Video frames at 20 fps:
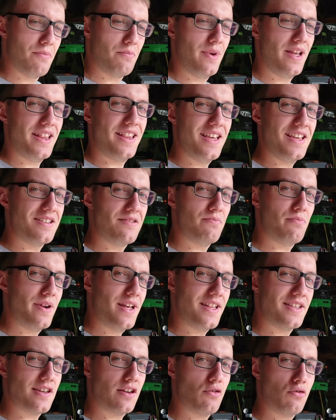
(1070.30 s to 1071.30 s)
mit diesen
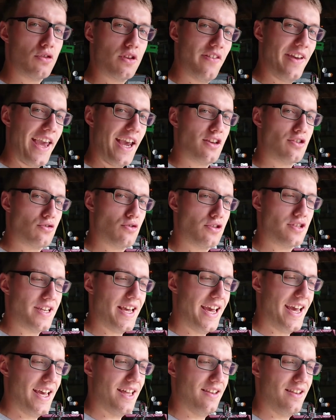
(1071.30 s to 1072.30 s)
Blitzern unterwegs zu
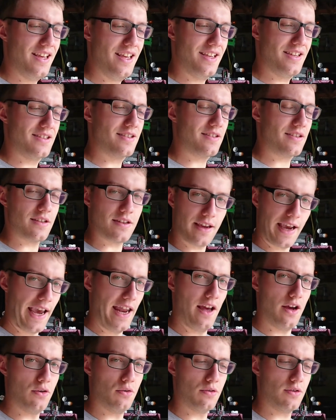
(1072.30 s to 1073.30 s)
sein, ist
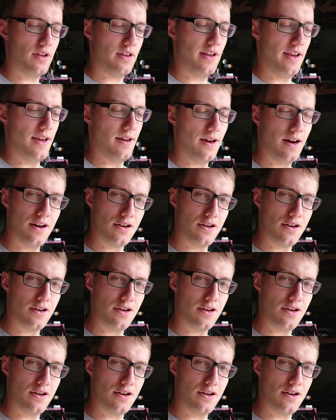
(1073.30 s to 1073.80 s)
keine gute Idee.